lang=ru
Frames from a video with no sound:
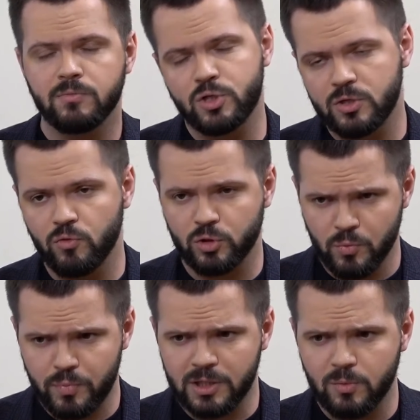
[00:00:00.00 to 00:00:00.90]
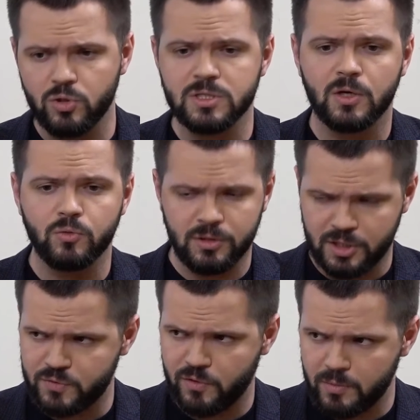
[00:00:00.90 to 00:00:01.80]
К четвертому, пятому они знают и
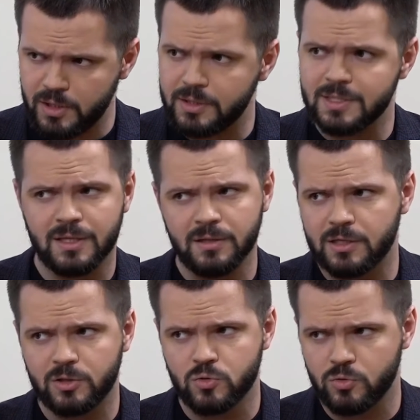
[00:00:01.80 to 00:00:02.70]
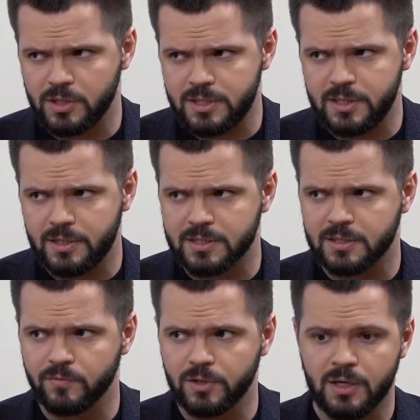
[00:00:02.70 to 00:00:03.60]
наш формат, и стандарты журналистики
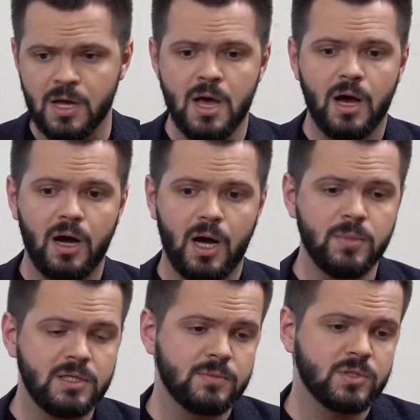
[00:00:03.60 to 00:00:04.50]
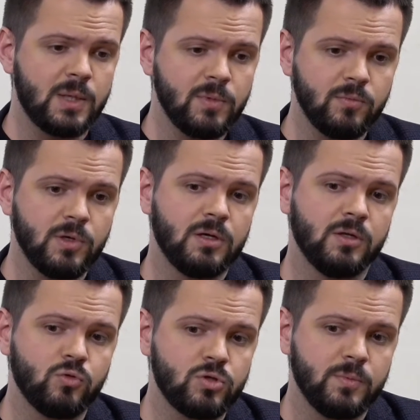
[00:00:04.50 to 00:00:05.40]
основные. А мы тем самым
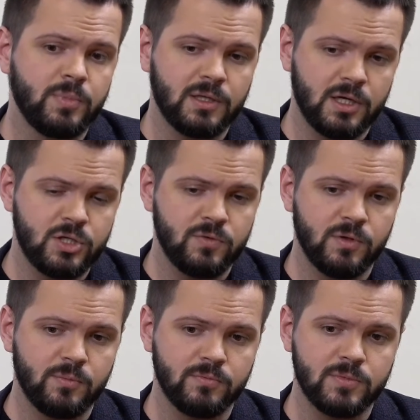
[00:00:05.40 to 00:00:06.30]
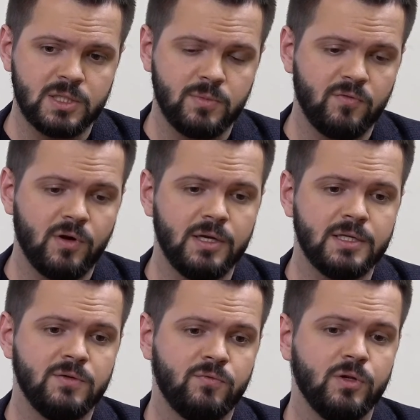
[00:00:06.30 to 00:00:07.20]
а, тоже подращиваем себе в
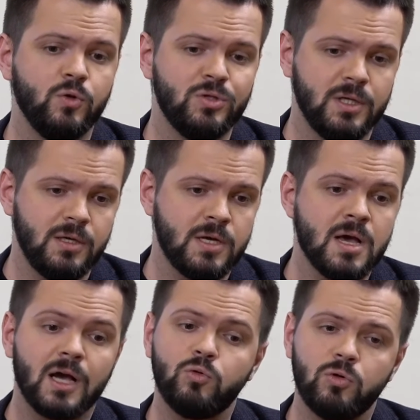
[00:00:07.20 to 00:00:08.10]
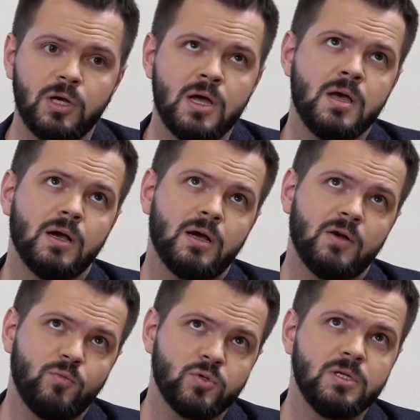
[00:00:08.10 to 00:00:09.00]
коллектив людей, которые,
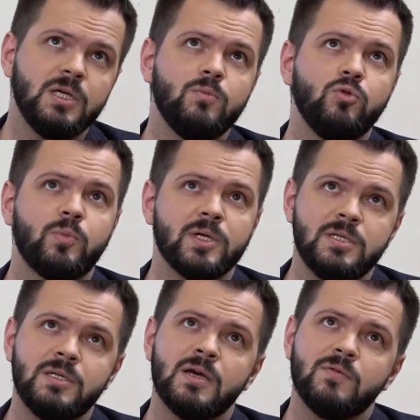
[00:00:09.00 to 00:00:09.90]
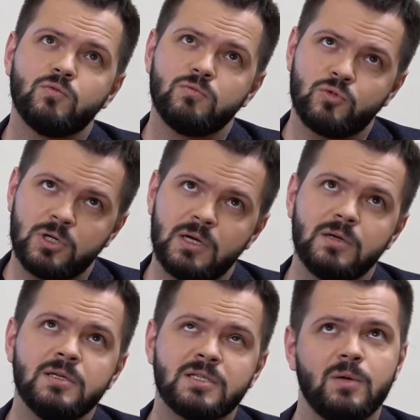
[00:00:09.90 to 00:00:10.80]
как выпускники, будут просить
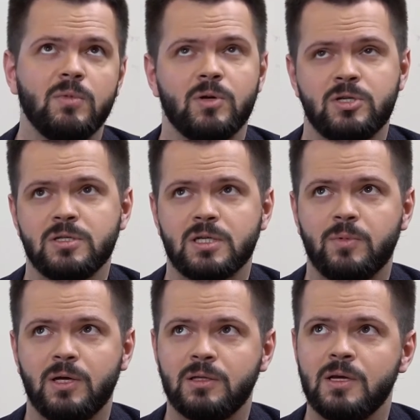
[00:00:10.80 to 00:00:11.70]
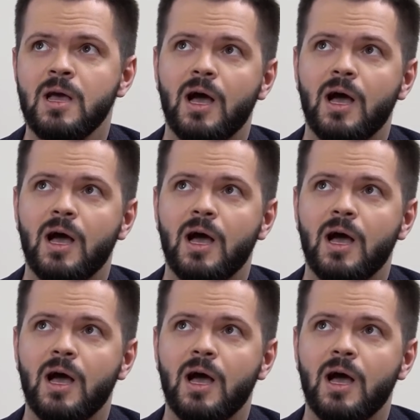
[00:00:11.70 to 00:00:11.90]
уже не самые большие зарплаты.